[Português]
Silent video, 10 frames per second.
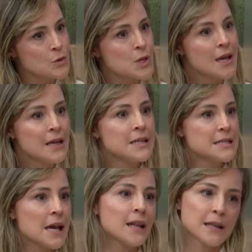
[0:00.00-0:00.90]
Sim, sim. E
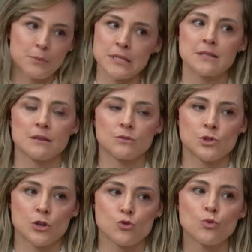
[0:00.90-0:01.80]
se ela está precisando
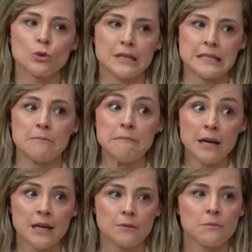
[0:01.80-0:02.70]
de ajuda, essa
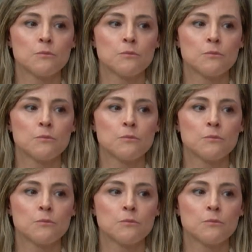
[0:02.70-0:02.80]
mãe,